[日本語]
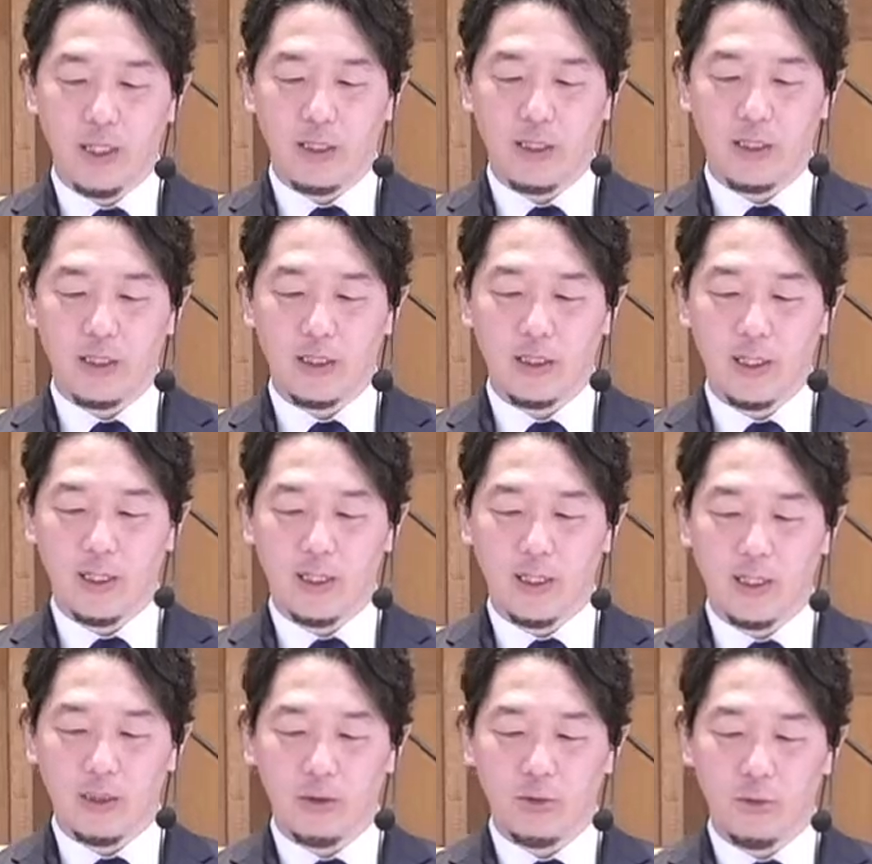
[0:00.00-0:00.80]
つ
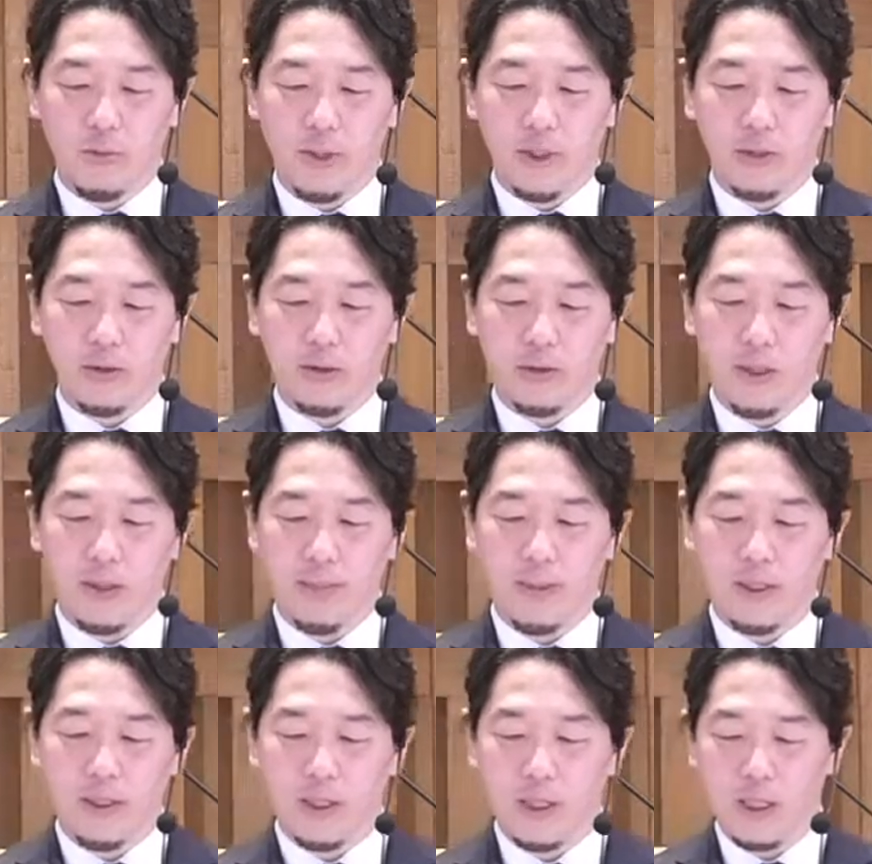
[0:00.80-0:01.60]
なぎ止めるた
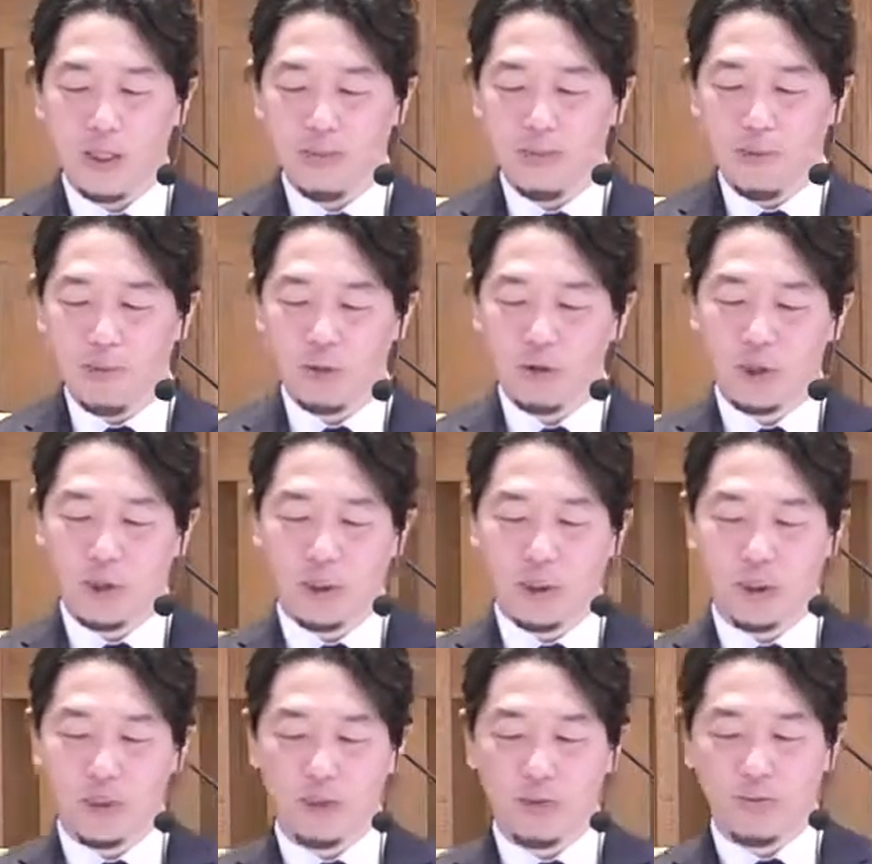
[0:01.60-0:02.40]
めに用
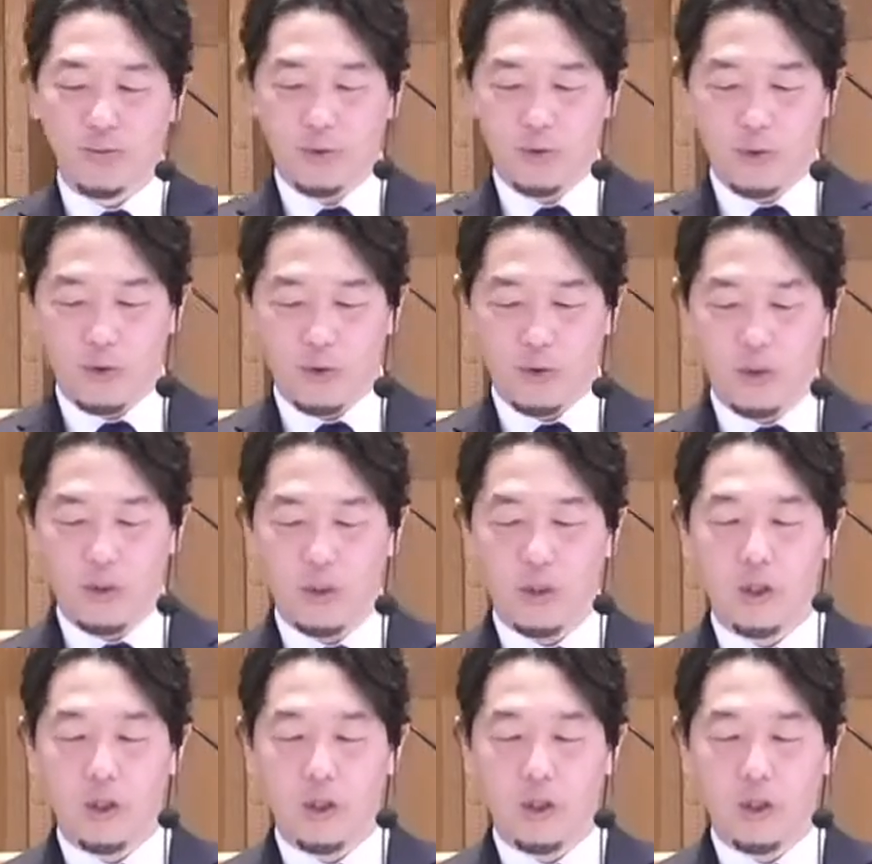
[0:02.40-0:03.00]
いるもの、